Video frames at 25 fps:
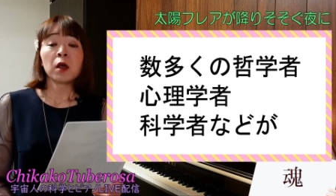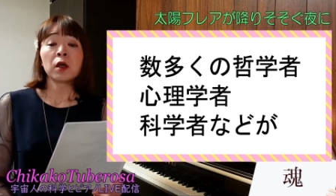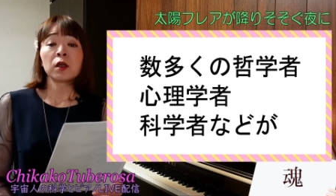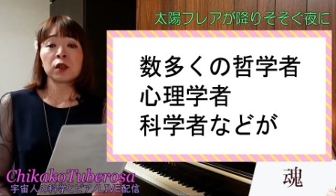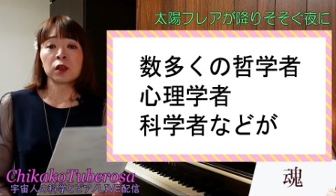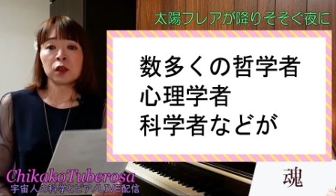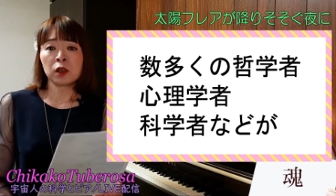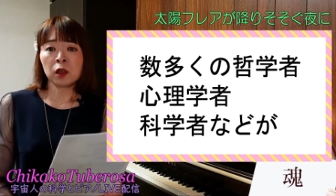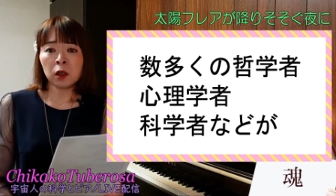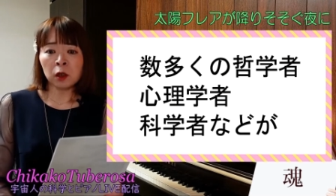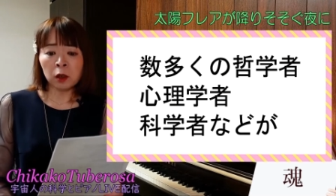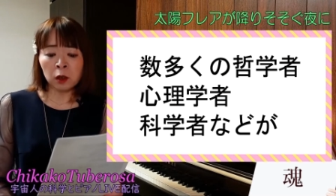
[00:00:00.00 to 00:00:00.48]

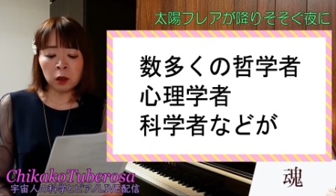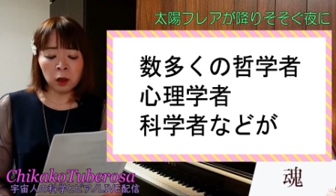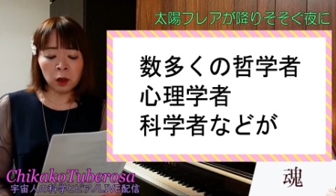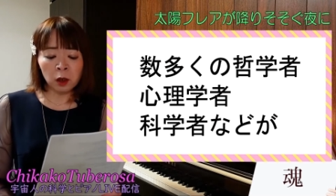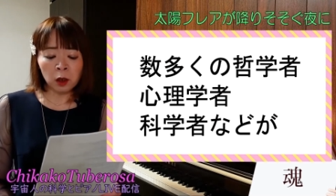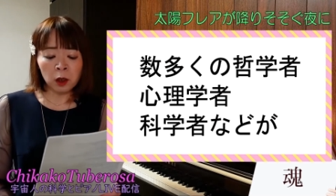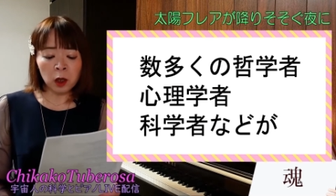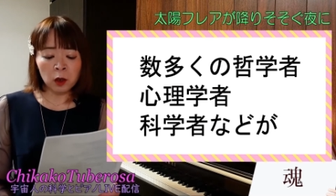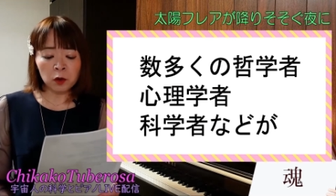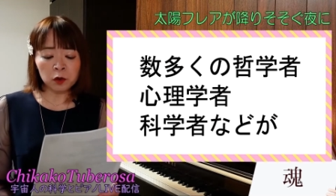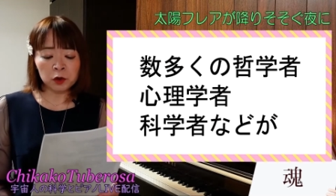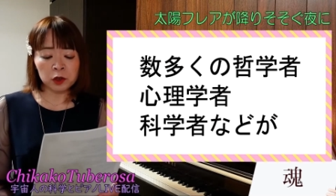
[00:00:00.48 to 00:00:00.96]
心
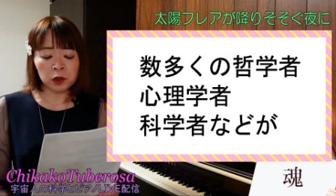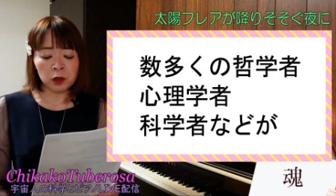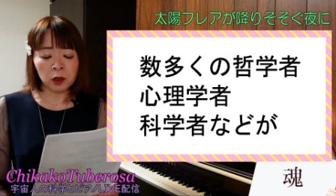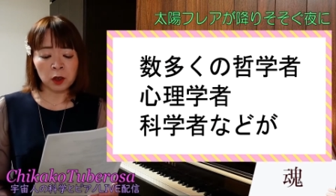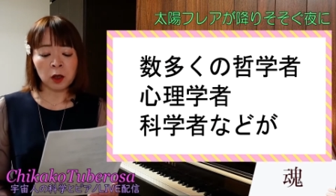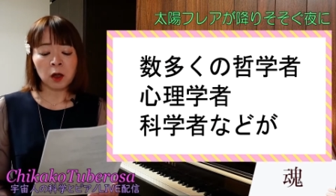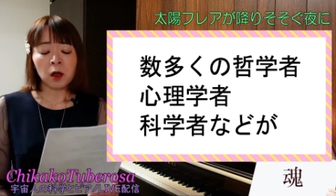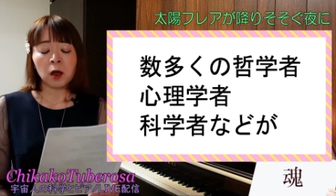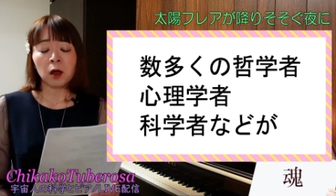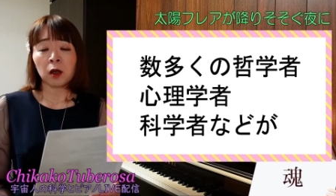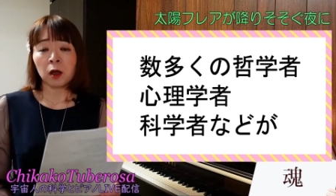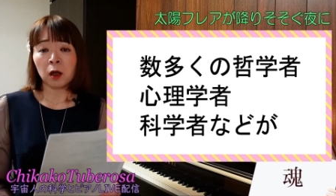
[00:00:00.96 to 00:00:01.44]
理学
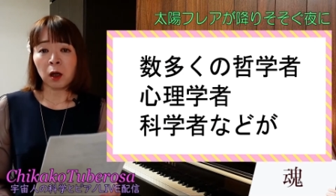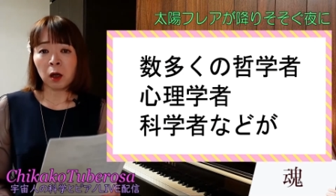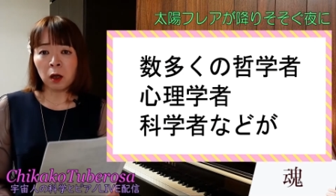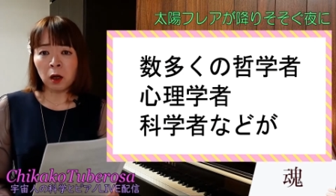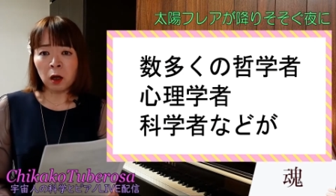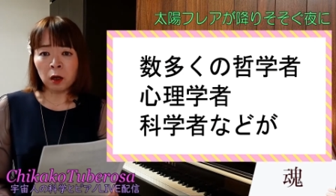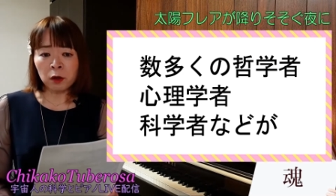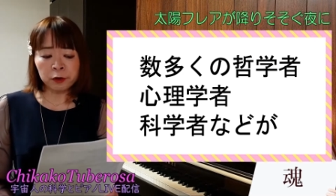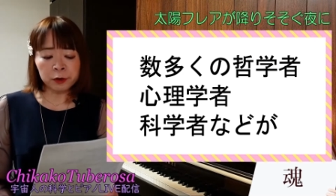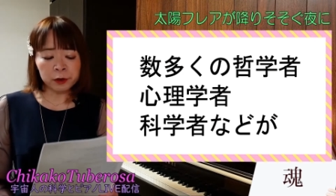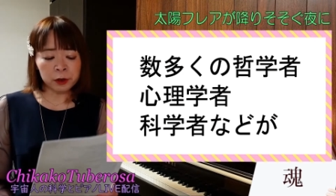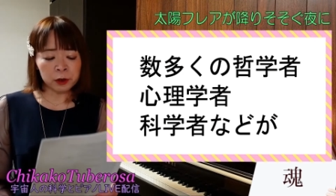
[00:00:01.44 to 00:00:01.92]
者、科
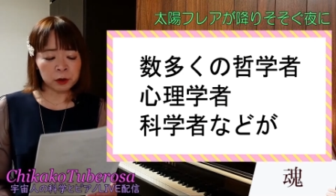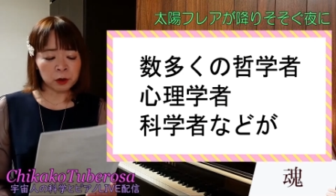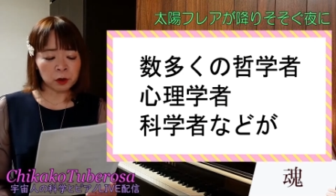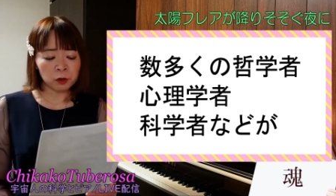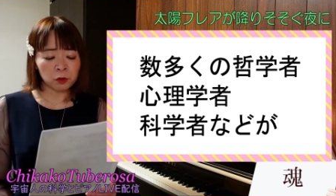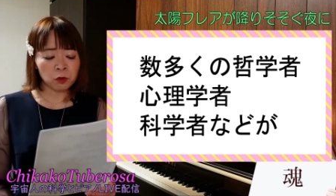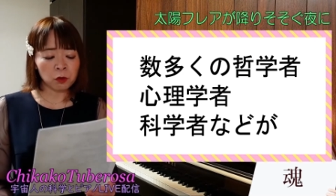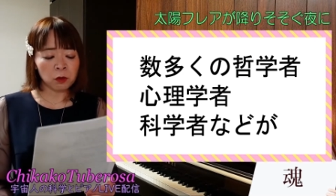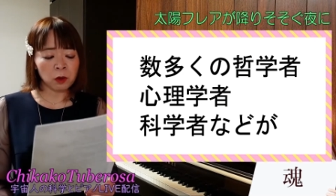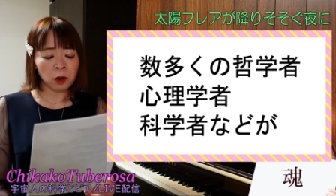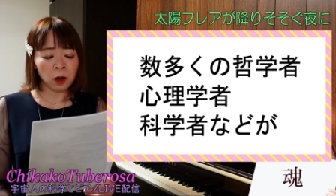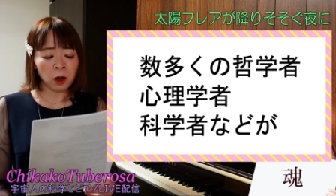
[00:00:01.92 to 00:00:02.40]
学者な
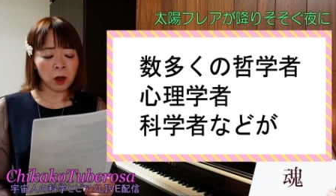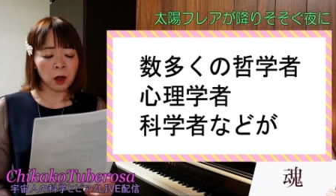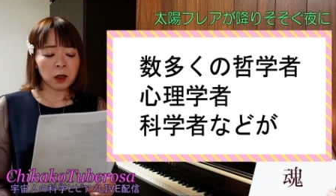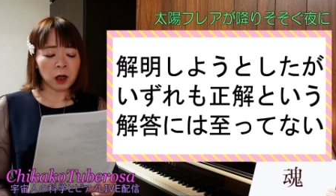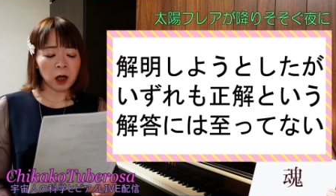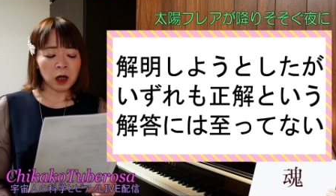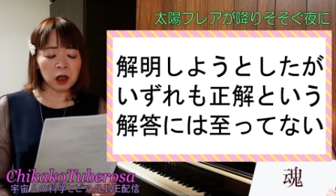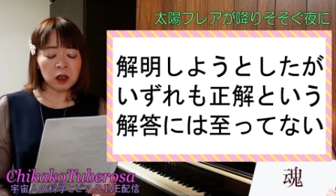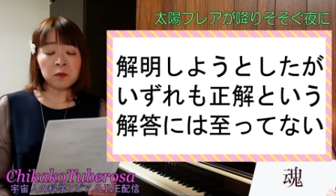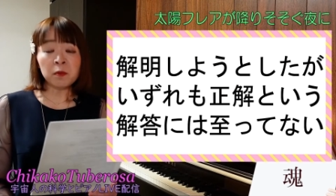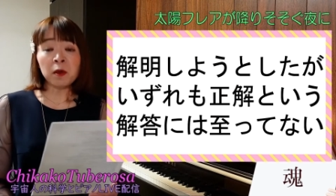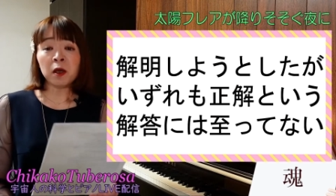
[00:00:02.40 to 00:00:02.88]
どが
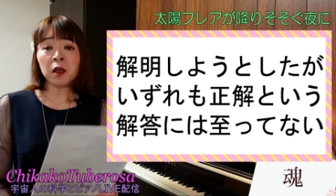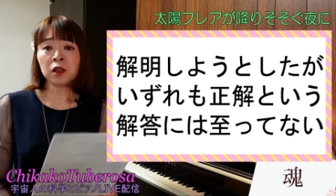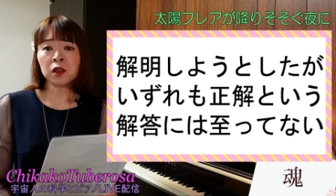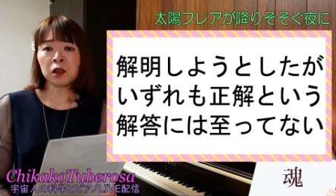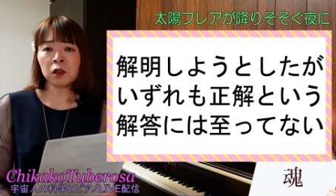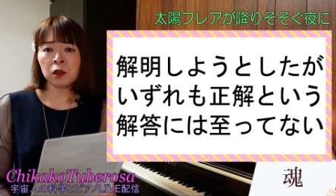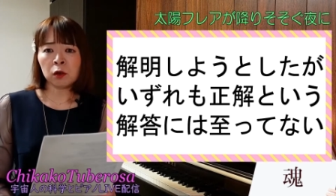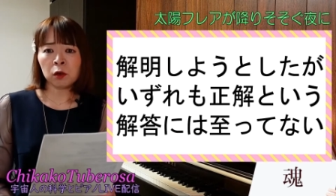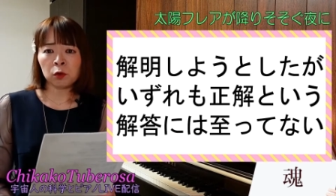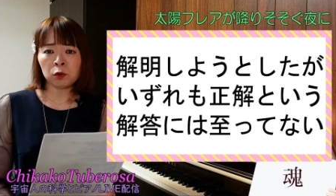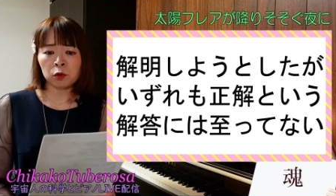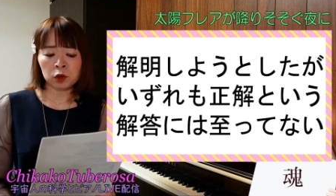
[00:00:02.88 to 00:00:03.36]
解明
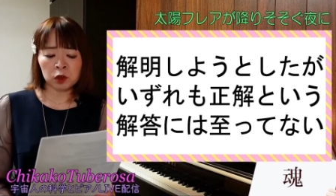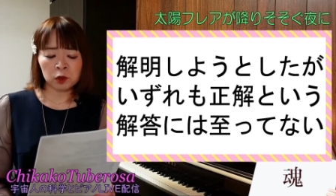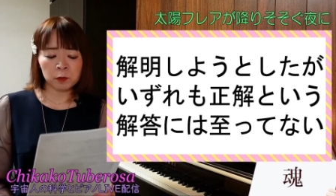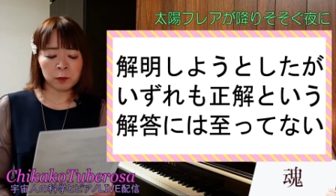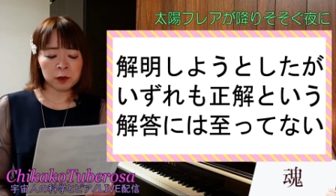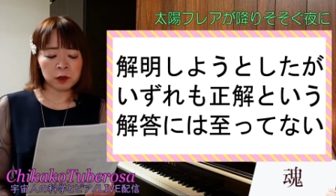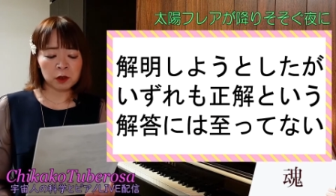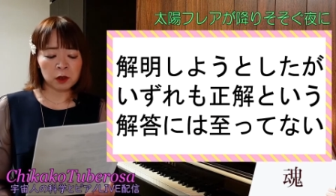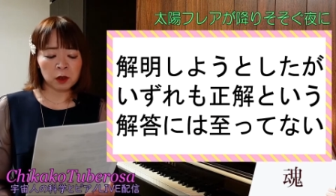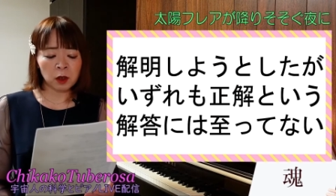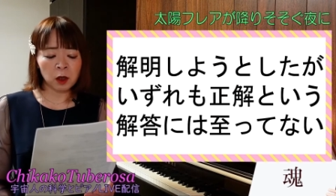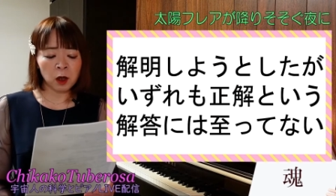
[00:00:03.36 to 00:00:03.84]
しようとし
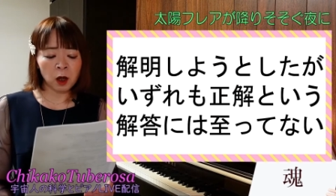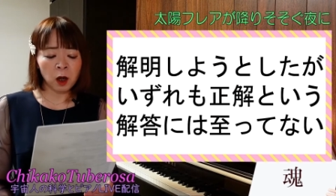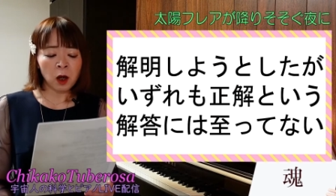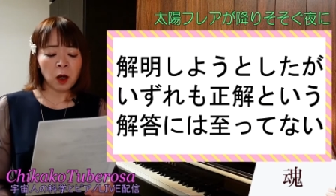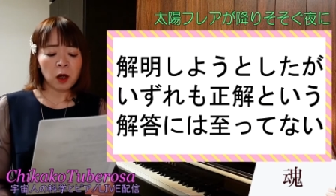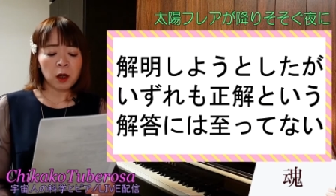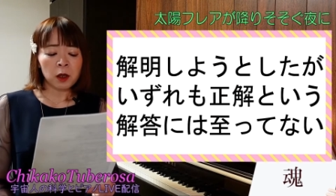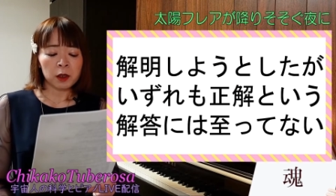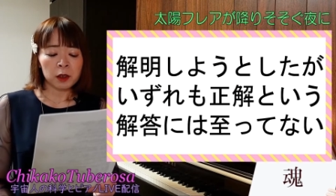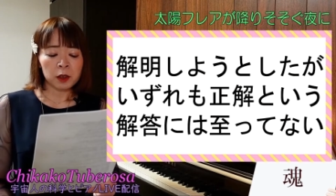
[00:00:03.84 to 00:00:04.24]
ましたが、